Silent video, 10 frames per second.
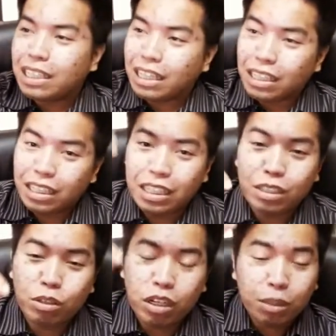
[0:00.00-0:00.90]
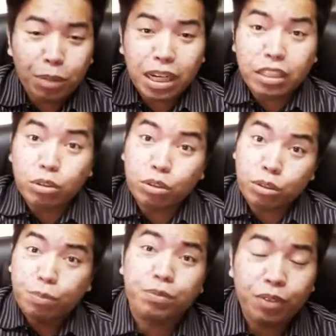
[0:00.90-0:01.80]
Nandito ang mga
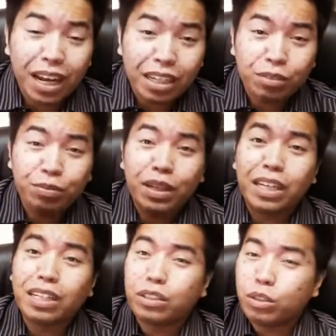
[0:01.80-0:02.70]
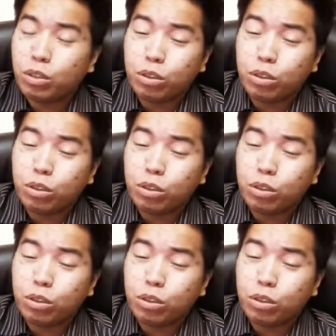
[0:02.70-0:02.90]
YouTube FanFest,